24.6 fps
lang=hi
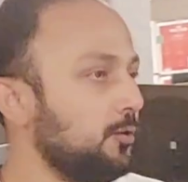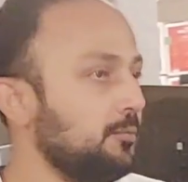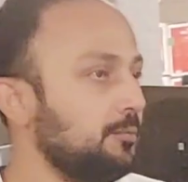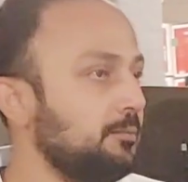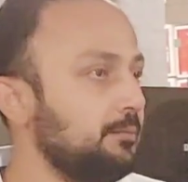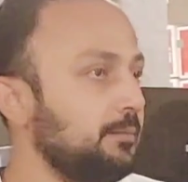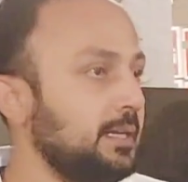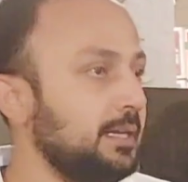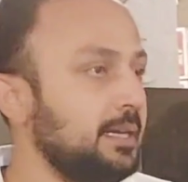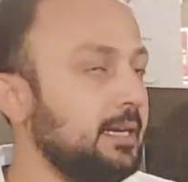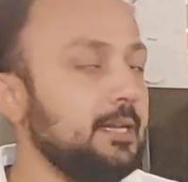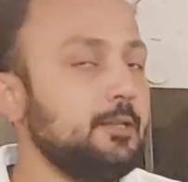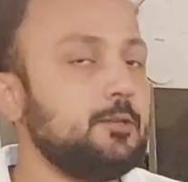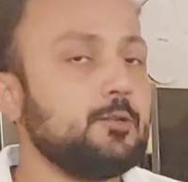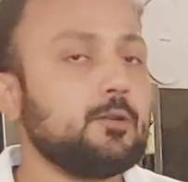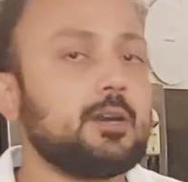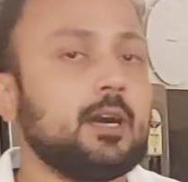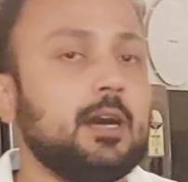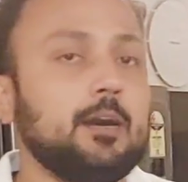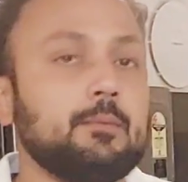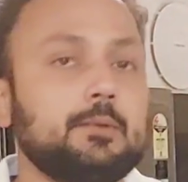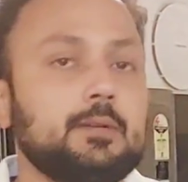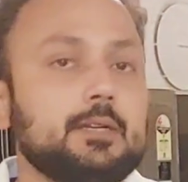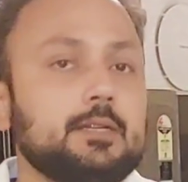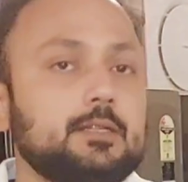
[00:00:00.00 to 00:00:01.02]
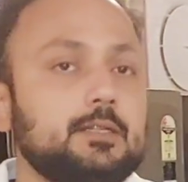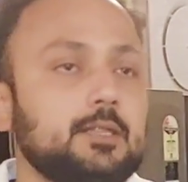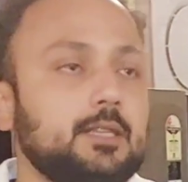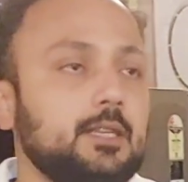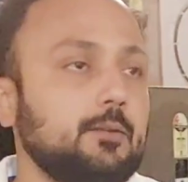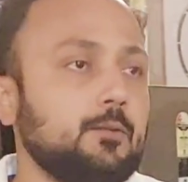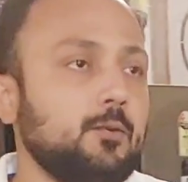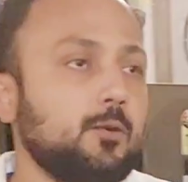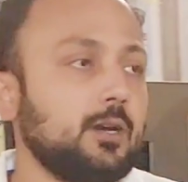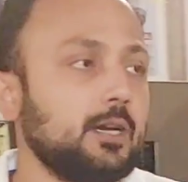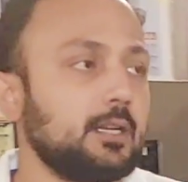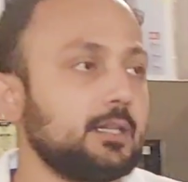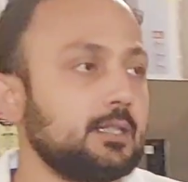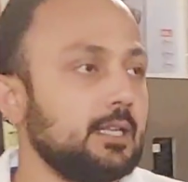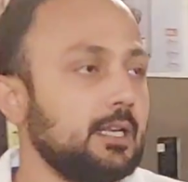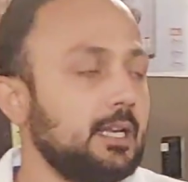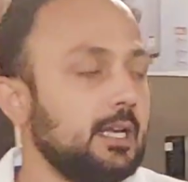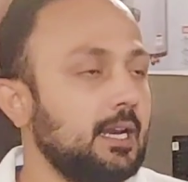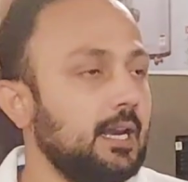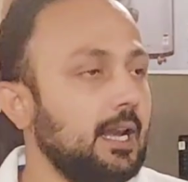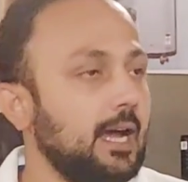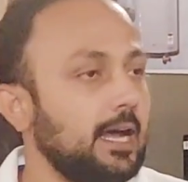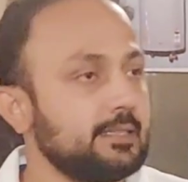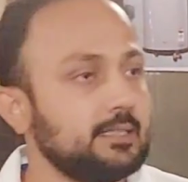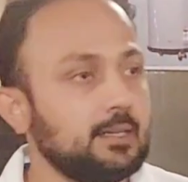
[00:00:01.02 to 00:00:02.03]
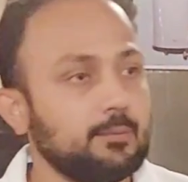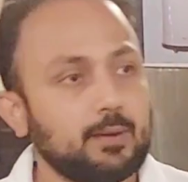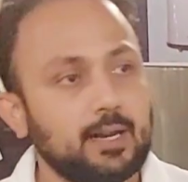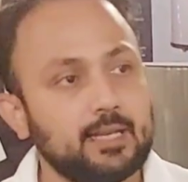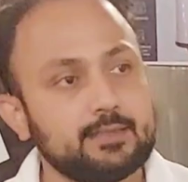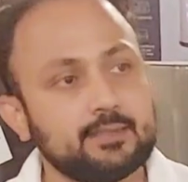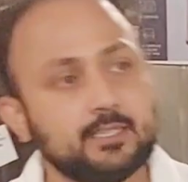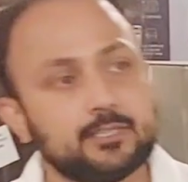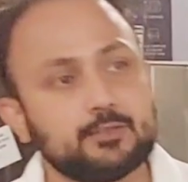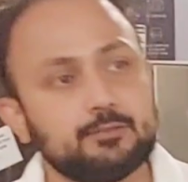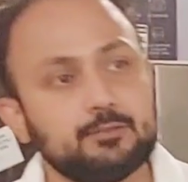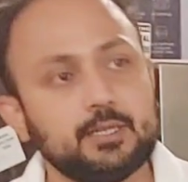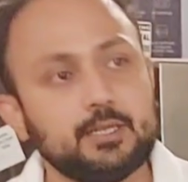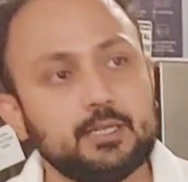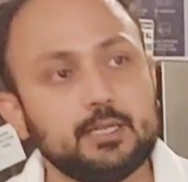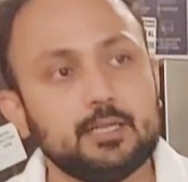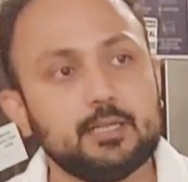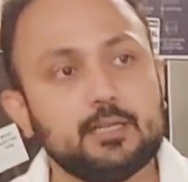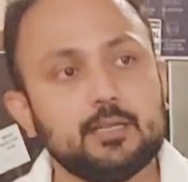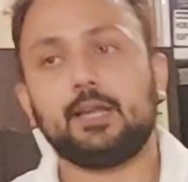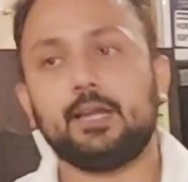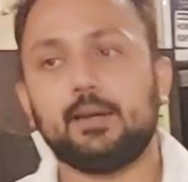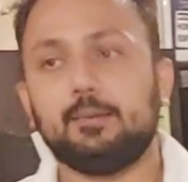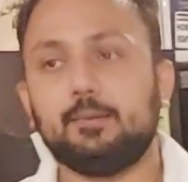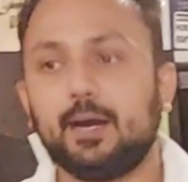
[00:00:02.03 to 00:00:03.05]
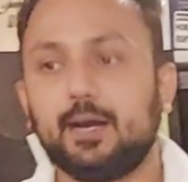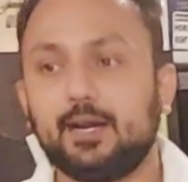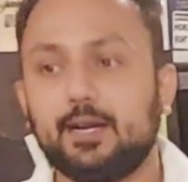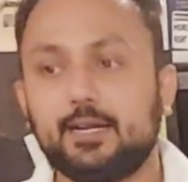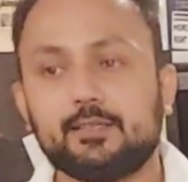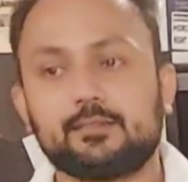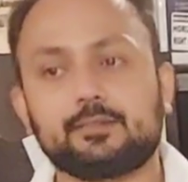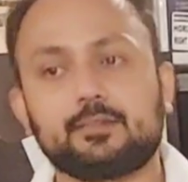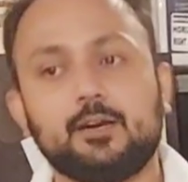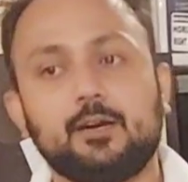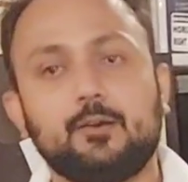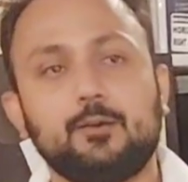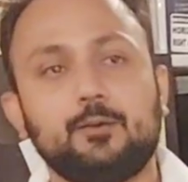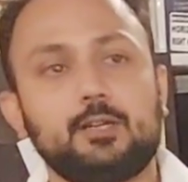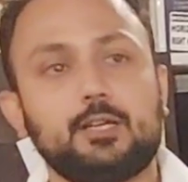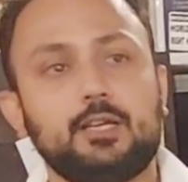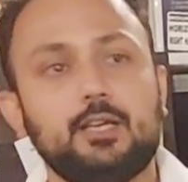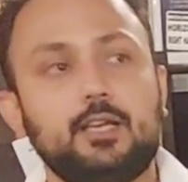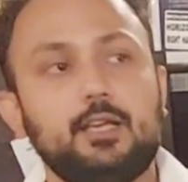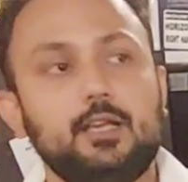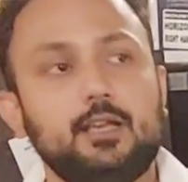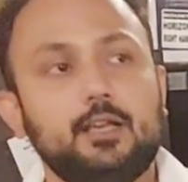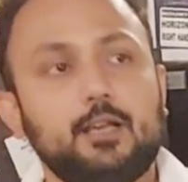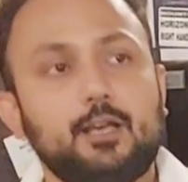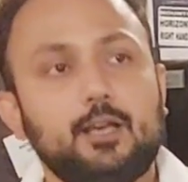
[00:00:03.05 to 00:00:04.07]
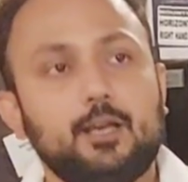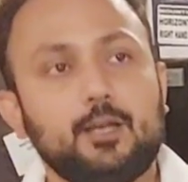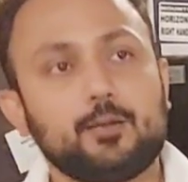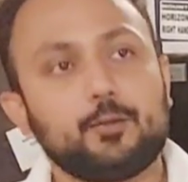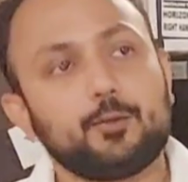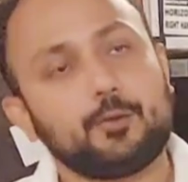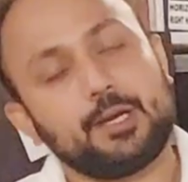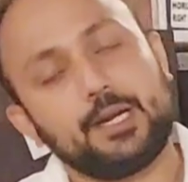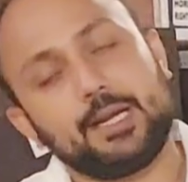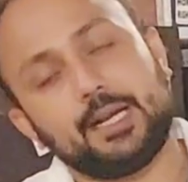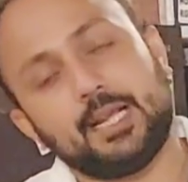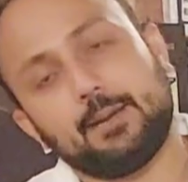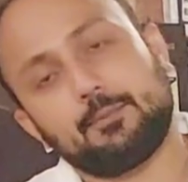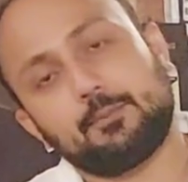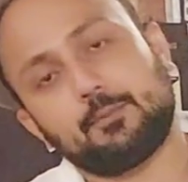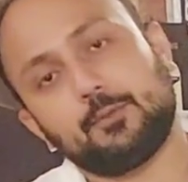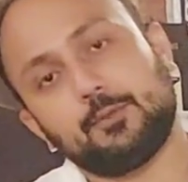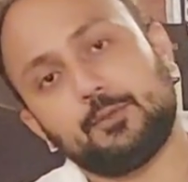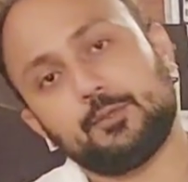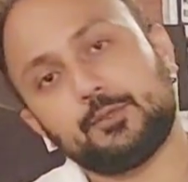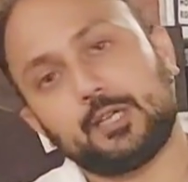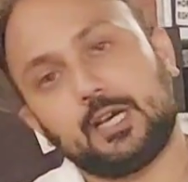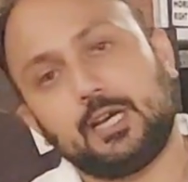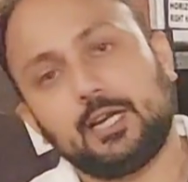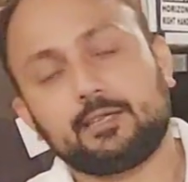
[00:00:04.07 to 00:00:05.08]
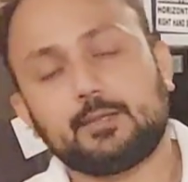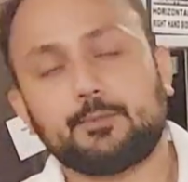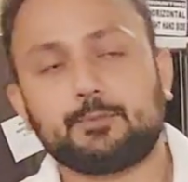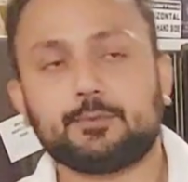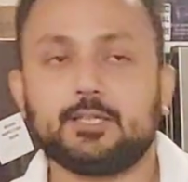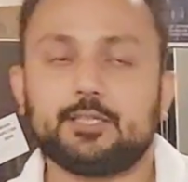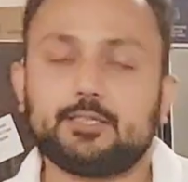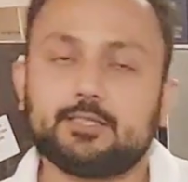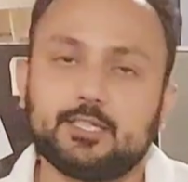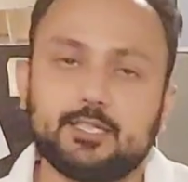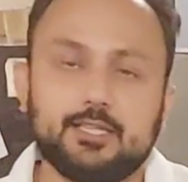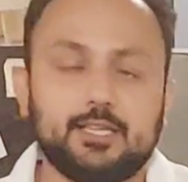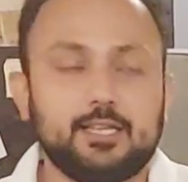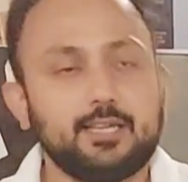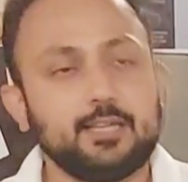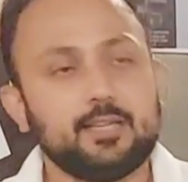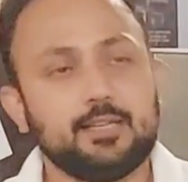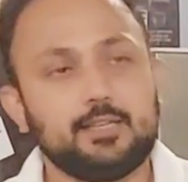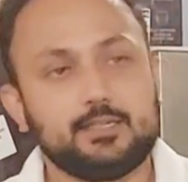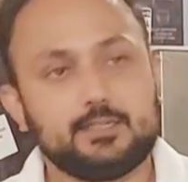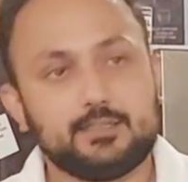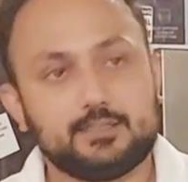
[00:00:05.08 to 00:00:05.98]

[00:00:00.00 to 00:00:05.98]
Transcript: लोग मेनली जो काम करते हैं हाँ? वो करते हैं लार्ज अप्लाइजेस में रही बात डिस्काउंट की तो रेट आपको इंशाल्लाह सबसे अच्छे देंगे